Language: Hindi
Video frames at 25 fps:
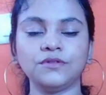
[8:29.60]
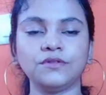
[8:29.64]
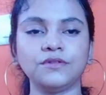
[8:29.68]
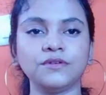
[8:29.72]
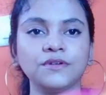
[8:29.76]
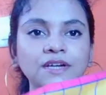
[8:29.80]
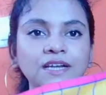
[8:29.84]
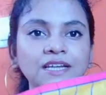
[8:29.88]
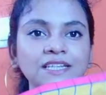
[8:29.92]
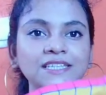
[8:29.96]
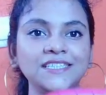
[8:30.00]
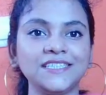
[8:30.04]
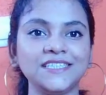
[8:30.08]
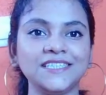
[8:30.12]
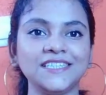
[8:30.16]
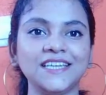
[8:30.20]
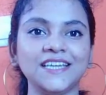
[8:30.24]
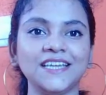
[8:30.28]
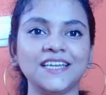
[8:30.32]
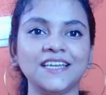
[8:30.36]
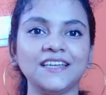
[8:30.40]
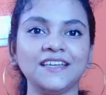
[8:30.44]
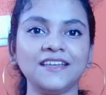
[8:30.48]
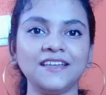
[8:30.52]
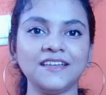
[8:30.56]
तो गैज
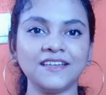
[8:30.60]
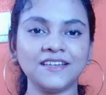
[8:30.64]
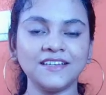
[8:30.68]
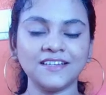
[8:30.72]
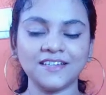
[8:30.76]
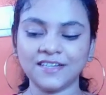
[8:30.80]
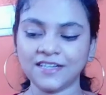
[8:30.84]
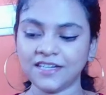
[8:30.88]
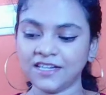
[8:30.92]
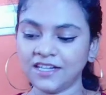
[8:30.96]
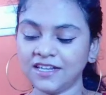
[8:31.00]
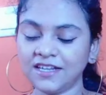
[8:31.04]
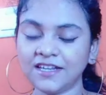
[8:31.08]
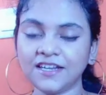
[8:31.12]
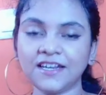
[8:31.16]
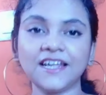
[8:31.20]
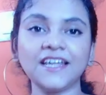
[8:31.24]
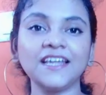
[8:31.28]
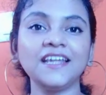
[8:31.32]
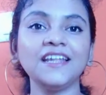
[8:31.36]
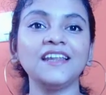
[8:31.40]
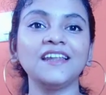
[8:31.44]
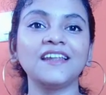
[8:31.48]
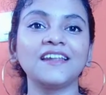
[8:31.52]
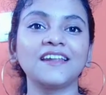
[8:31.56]
ये
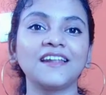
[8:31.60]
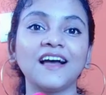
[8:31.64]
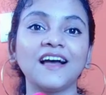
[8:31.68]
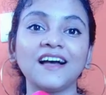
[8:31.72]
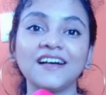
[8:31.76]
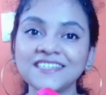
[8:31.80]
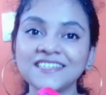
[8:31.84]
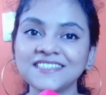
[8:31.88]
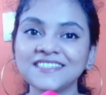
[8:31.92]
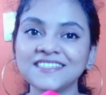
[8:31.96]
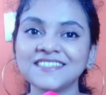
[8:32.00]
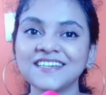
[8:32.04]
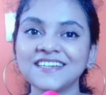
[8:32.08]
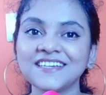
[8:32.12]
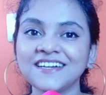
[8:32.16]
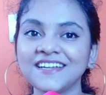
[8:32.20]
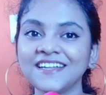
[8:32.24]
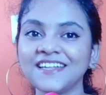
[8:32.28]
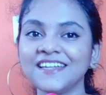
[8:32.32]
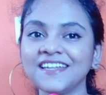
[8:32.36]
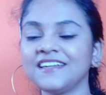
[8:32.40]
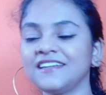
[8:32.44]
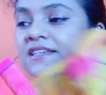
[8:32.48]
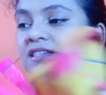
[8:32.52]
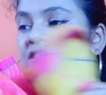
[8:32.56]
रही लास्ट
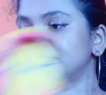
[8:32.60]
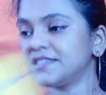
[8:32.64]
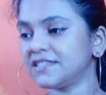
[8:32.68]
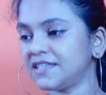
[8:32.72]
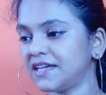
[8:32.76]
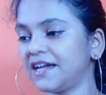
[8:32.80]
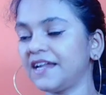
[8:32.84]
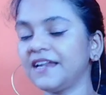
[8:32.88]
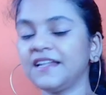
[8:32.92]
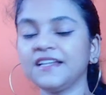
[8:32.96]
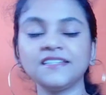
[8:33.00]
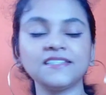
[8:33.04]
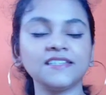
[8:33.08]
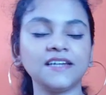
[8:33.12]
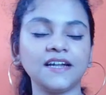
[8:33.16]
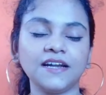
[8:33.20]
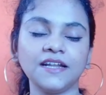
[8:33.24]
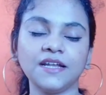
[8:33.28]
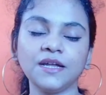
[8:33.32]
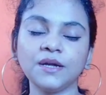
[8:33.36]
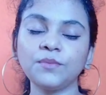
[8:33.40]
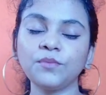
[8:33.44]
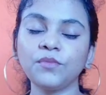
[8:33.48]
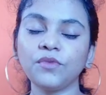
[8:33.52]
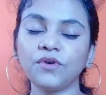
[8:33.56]
साड़ी सारी
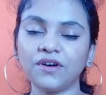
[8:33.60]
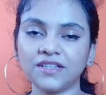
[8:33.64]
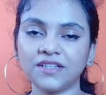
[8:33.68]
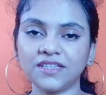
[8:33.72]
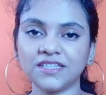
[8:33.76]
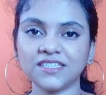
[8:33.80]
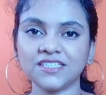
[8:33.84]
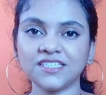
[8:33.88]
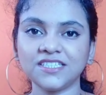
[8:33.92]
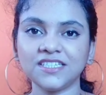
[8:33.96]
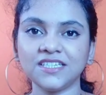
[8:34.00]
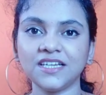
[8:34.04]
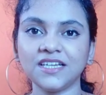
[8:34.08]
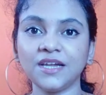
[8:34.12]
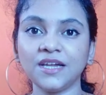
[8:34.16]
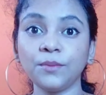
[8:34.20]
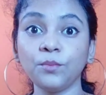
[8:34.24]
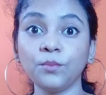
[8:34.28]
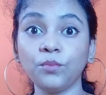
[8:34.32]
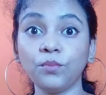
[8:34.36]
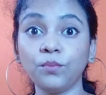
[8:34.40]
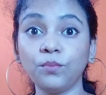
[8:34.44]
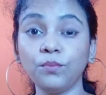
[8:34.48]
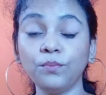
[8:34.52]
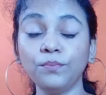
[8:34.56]
साड़ियाँ बहुत अच्छी है
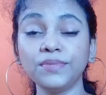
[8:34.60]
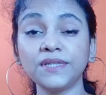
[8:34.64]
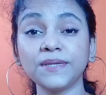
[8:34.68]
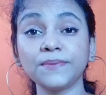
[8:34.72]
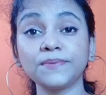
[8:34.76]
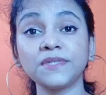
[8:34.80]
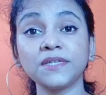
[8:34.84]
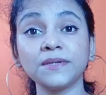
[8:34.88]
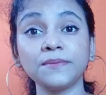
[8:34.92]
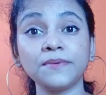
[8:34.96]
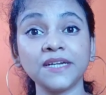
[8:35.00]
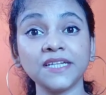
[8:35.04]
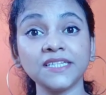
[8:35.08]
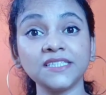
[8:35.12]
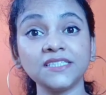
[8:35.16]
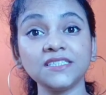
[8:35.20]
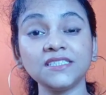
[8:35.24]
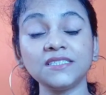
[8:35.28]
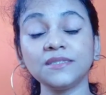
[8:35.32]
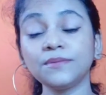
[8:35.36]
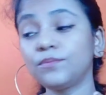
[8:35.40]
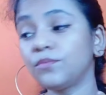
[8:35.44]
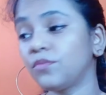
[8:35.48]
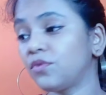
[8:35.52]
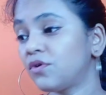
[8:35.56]
सबसे बड़ी
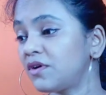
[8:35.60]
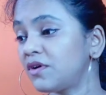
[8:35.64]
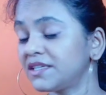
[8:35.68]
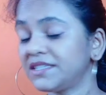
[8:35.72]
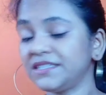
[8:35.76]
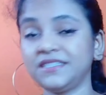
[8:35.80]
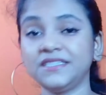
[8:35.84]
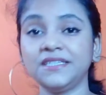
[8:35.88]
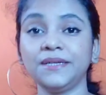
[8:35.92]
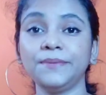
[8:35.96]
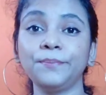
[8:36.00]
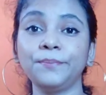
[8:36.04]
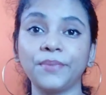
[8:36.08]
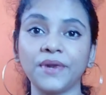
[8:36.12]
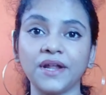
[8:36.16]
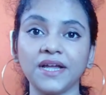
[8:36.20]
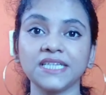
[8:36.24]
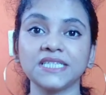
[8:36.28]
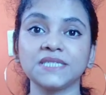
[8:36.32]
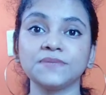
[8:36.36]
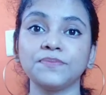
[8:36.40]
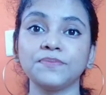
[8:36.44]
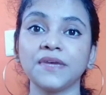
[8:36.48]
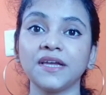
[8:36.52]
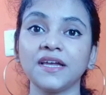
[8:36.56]
चीज़ बहुत चीप प्राइस